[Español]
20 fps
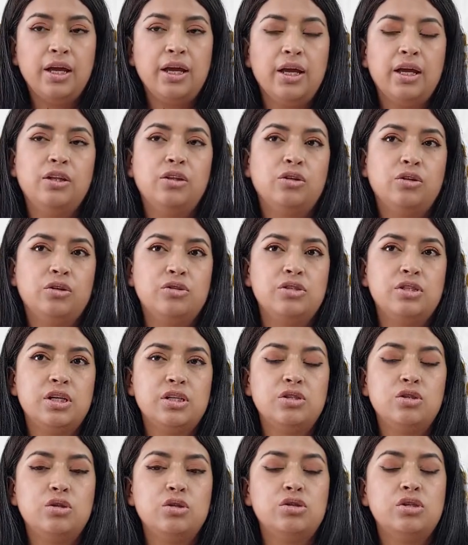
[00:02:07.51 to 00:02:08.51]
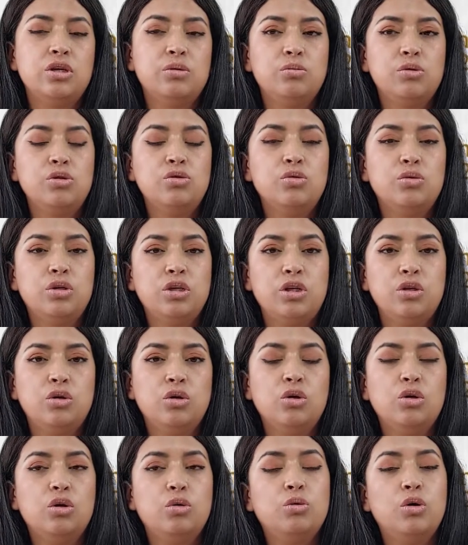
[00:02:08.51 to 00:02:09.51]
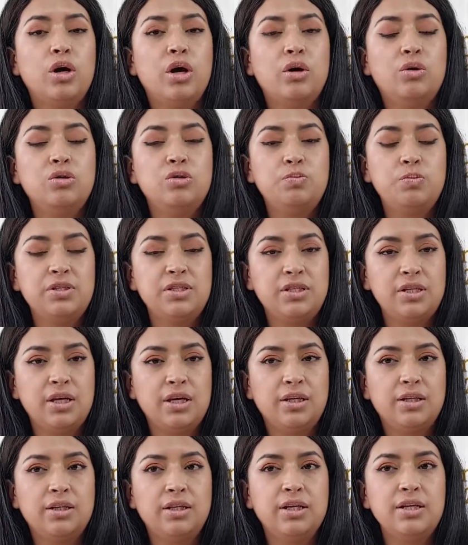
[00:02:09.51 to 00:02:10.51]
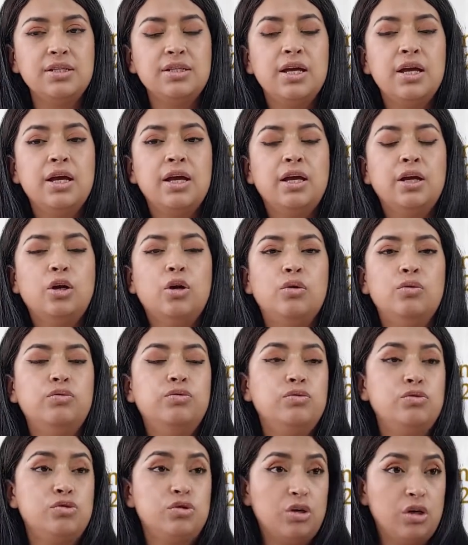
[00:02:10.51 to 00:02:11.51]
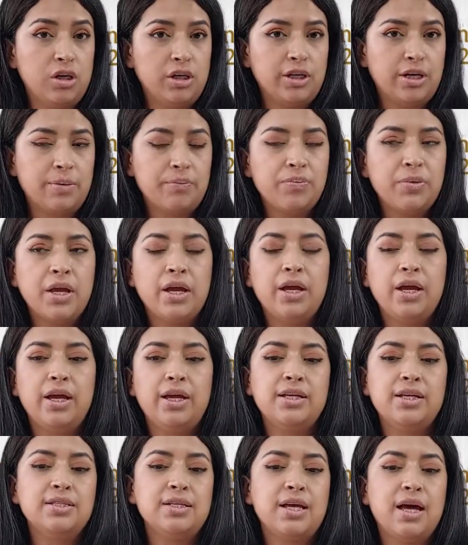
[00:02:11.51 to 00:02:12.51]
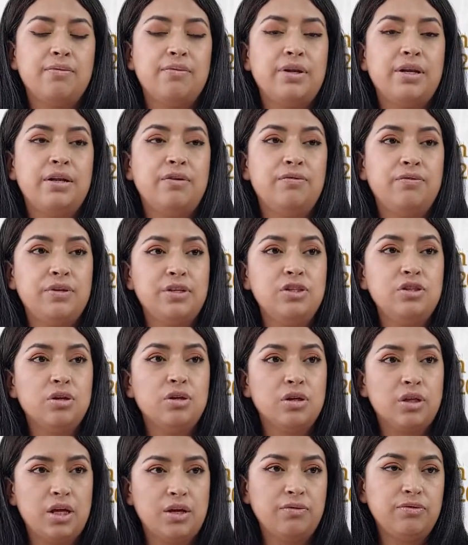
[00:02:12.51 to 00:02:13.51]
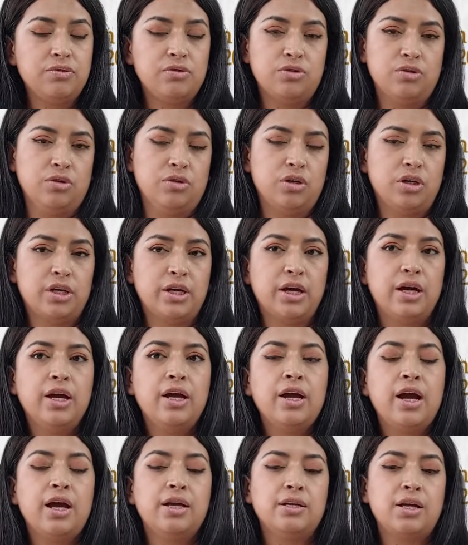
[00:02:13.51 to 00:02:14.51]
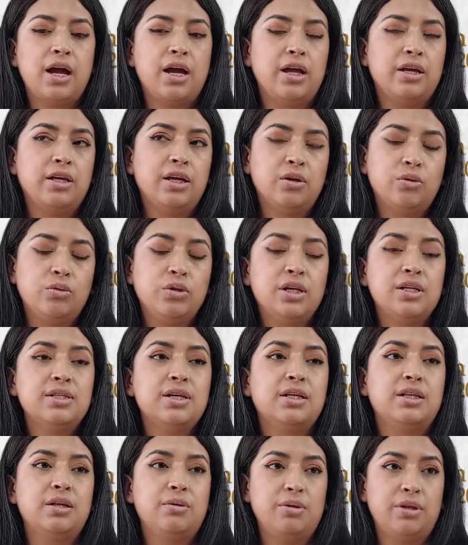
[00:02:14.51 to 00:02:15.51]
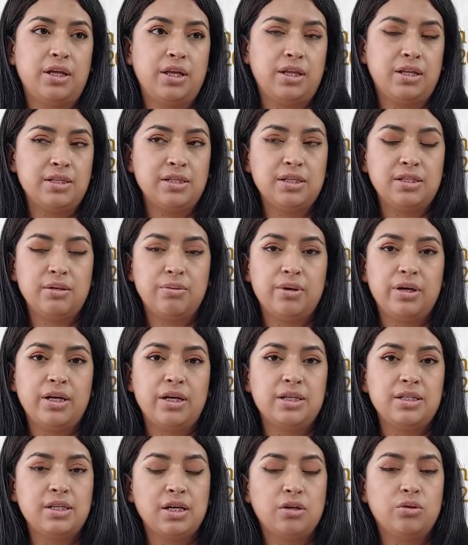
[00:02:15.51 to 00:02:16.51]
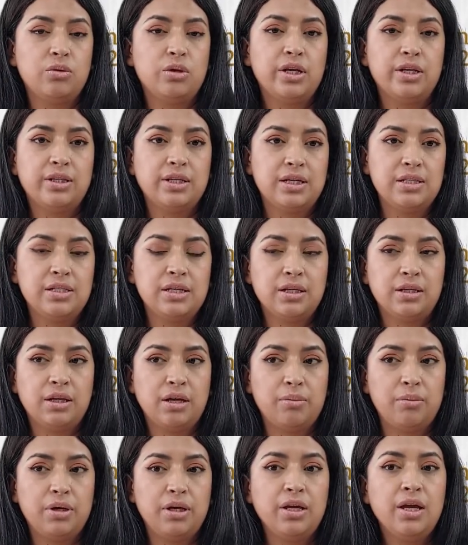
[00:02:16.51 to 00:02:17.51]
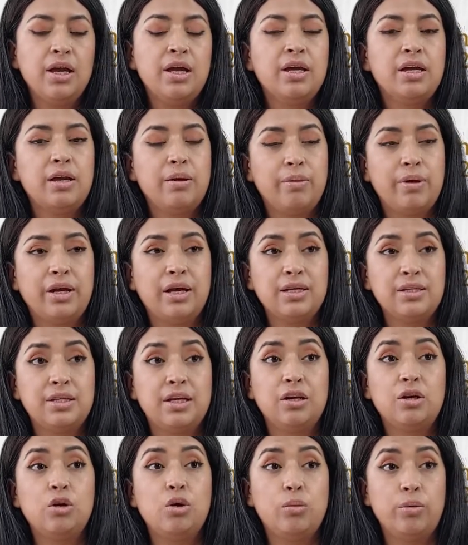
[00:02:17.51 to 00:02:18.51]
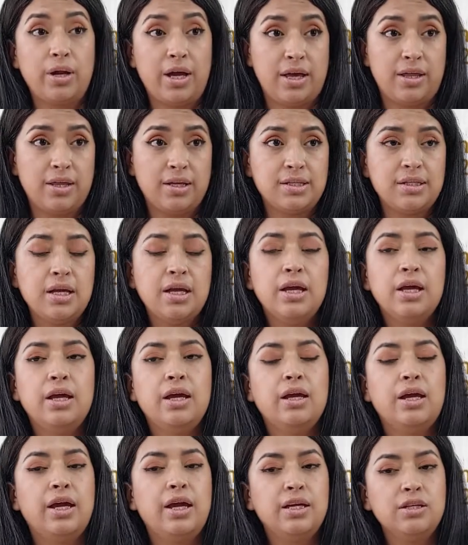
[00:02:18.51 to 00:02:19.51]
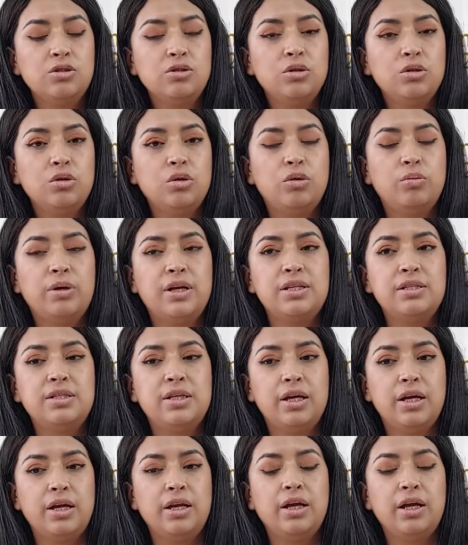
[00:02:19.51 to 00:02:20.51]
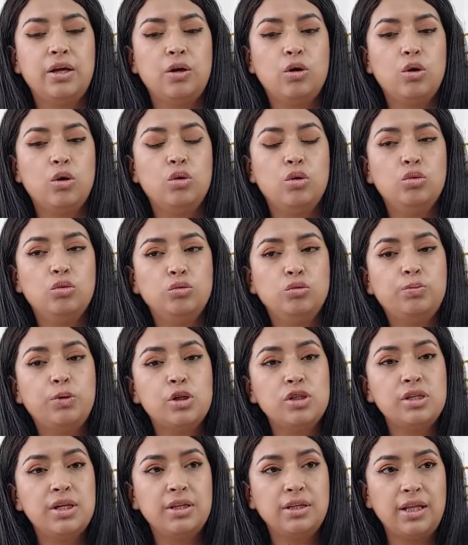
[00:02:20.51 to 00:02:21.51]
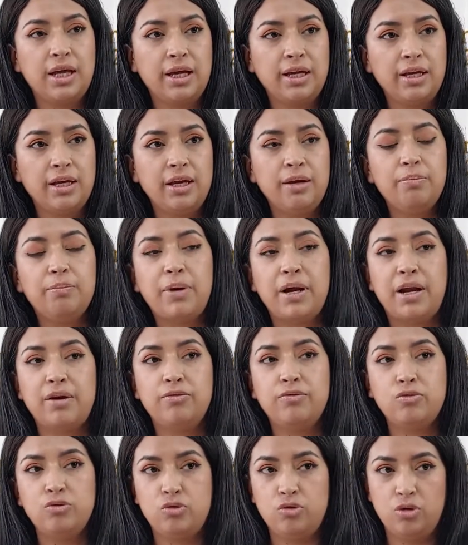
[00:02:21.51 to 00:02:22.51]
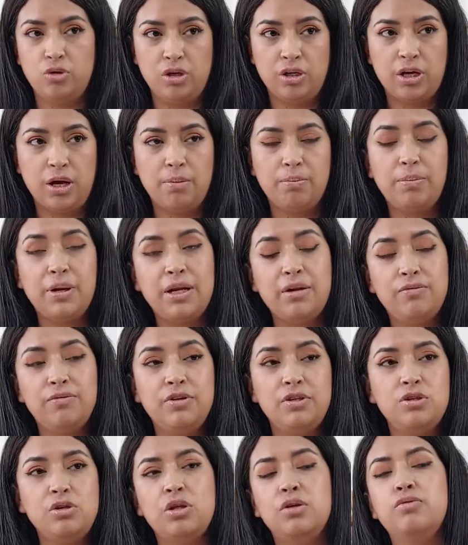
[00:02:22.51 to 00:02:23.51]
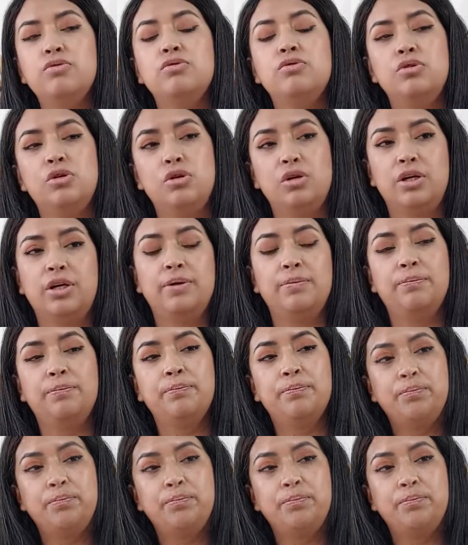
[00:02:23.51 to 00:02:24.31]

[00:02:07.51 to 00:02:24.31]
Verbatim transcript: Entonces nos hemos unido como auspiciantes con Funsolca. Es a beneficio de Funsolca. Hay algunas actividades que se va a realizar durante el certamen que van a ser cobradas. Esto todo va a ser con un porcentaje para Funsolca, beneficio de Funsolca.